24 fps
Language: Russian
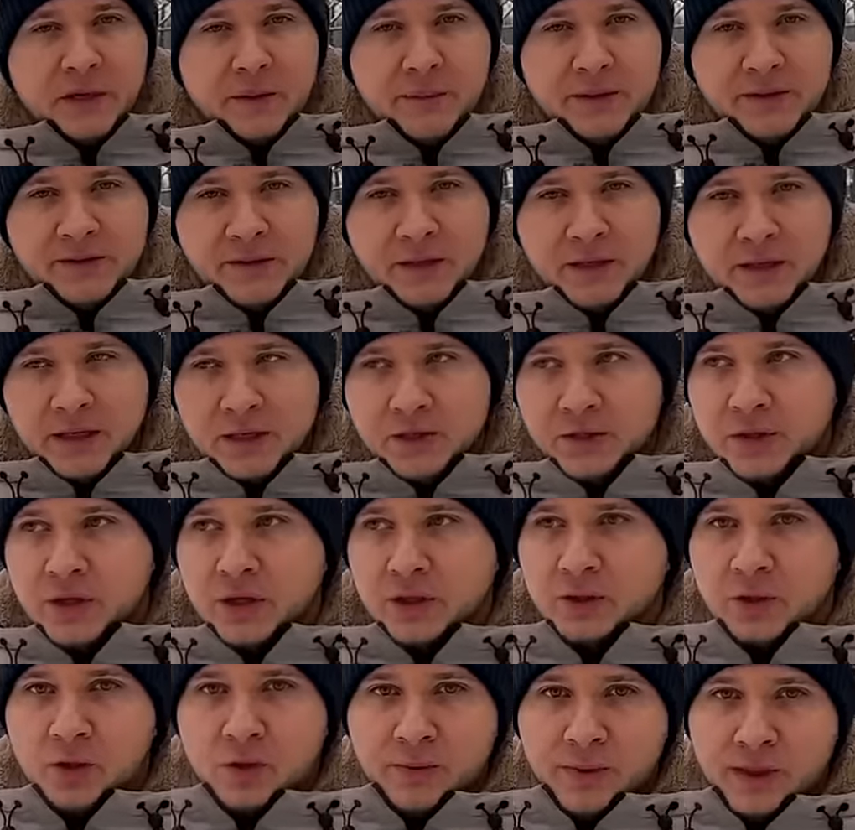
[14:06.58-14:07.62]
местная карточка,
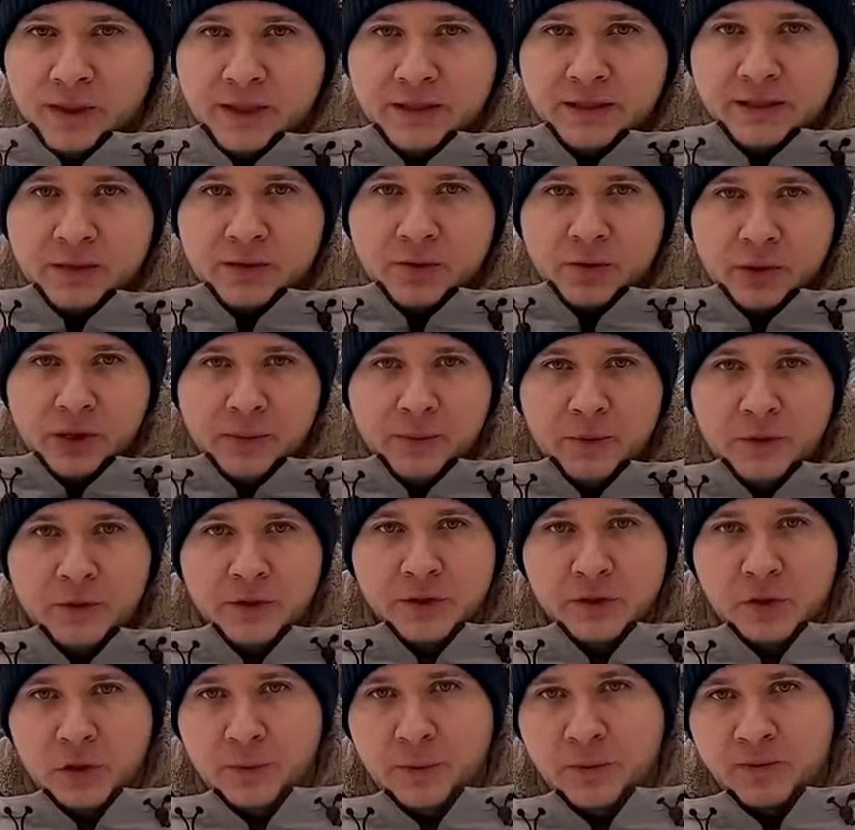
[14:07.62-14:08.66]
которая у меня есть, в которой я
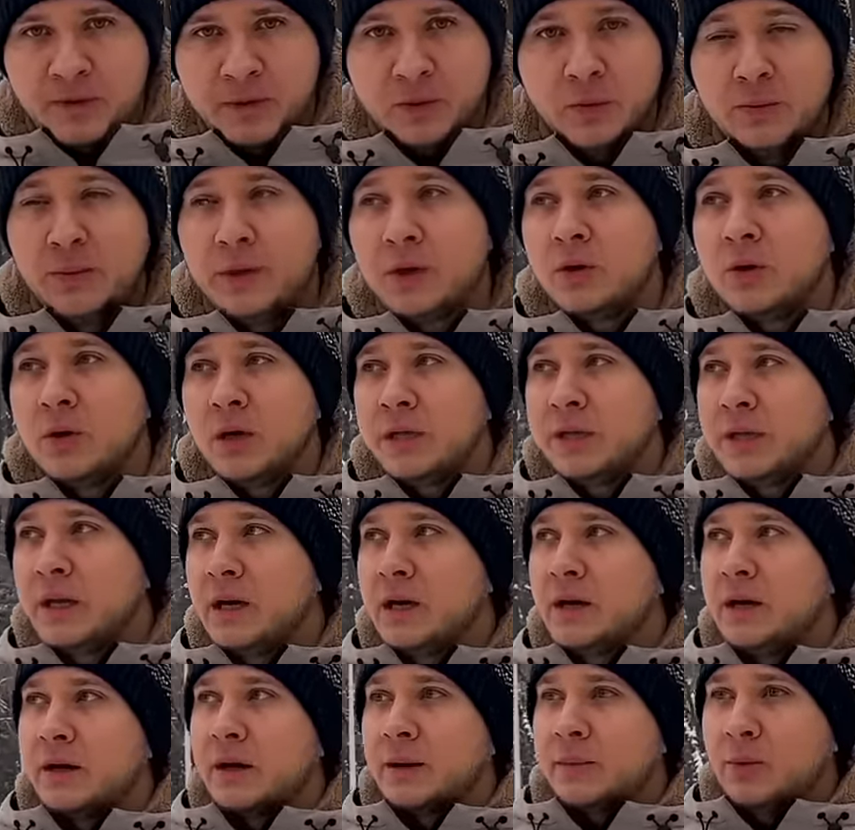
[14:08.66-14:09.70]
путешествую по всему миру,
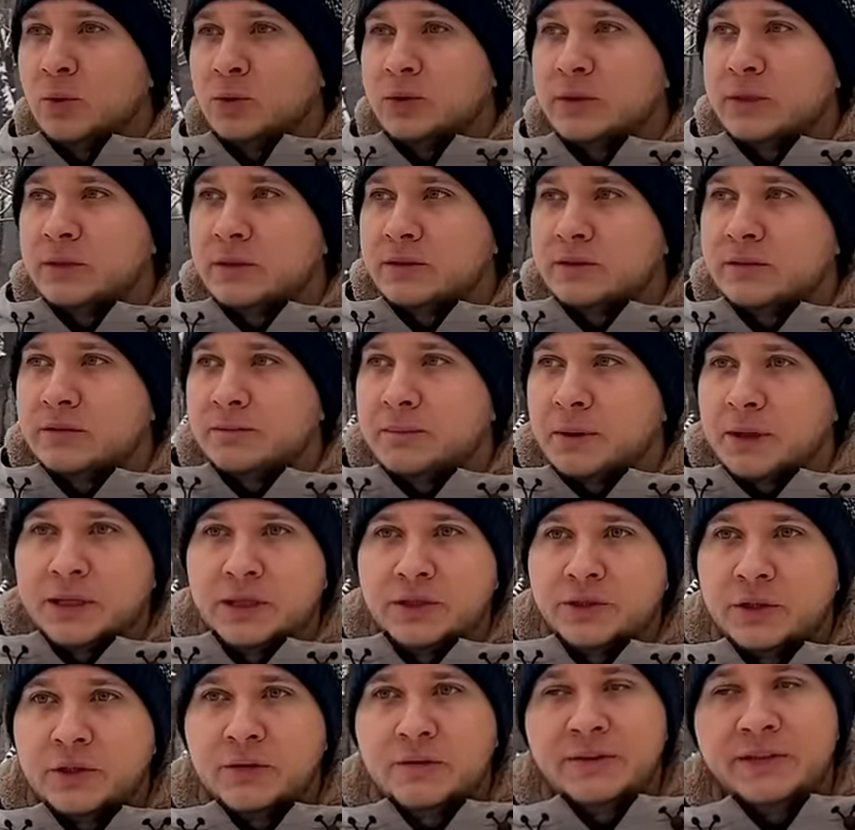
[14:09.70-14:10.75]
она работает
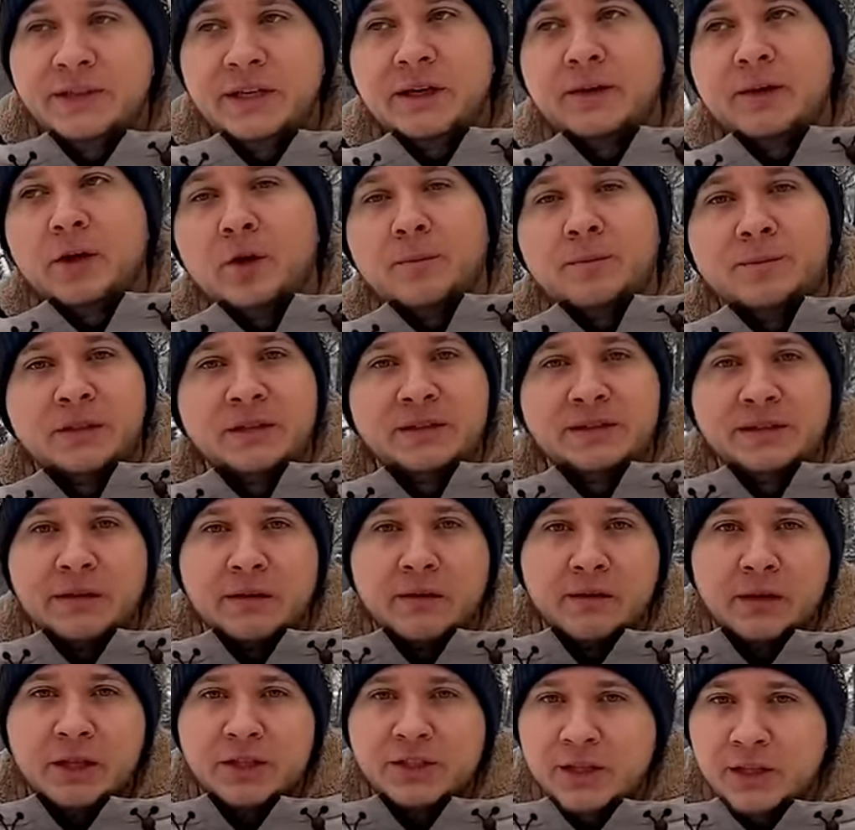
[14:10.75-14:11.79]
практически везде. Ее я
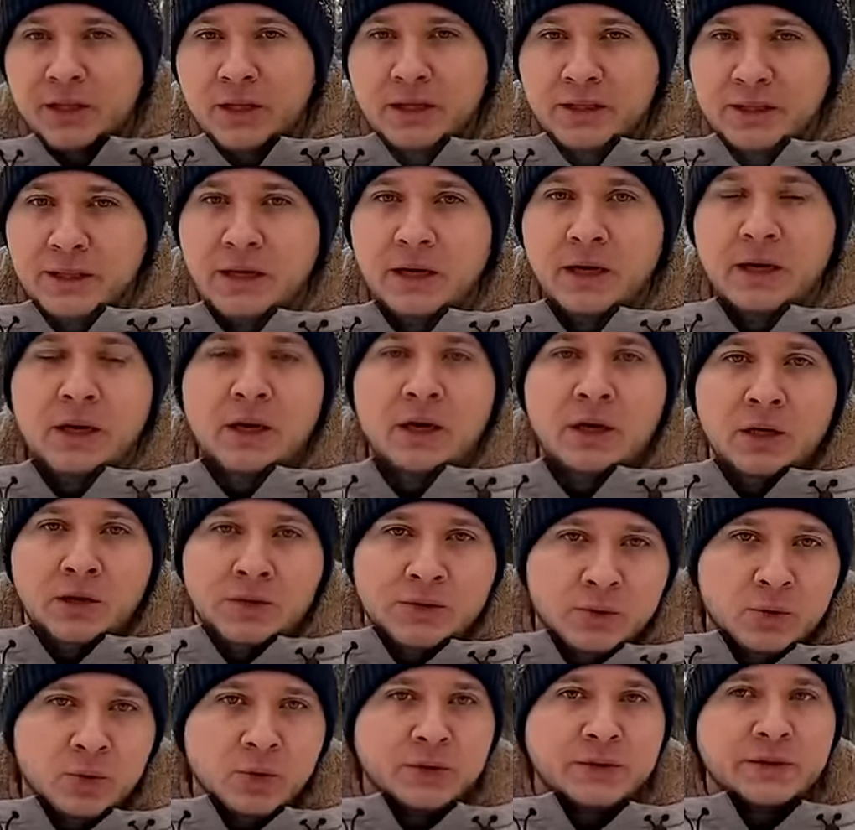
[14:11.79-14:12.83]
тестировал на Шри-Ланке, в
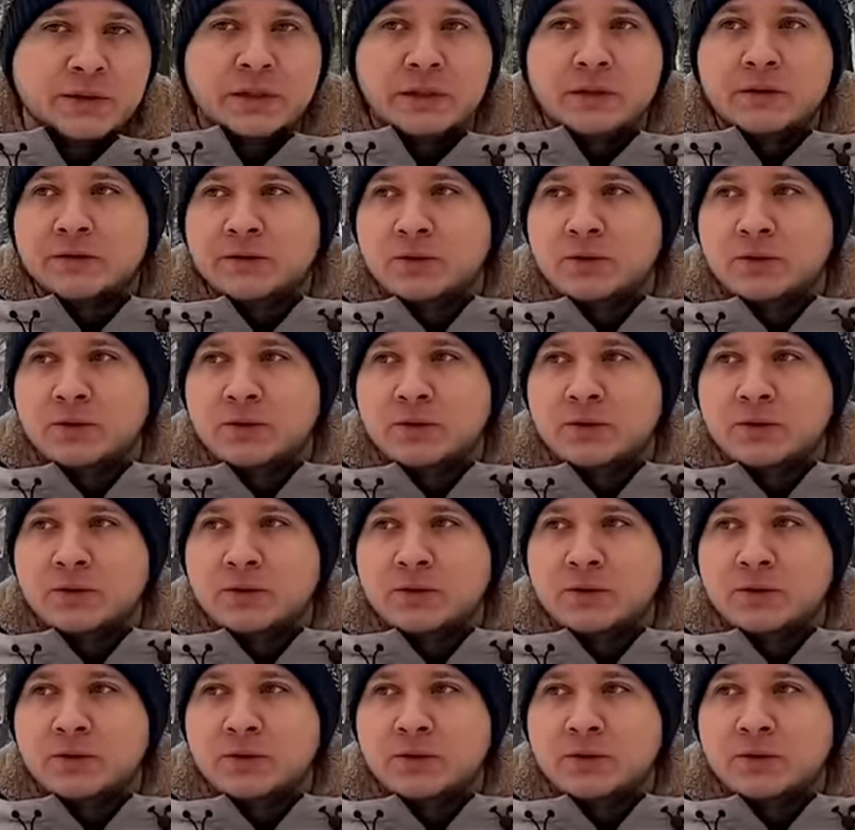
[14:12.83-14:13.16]
Турции, в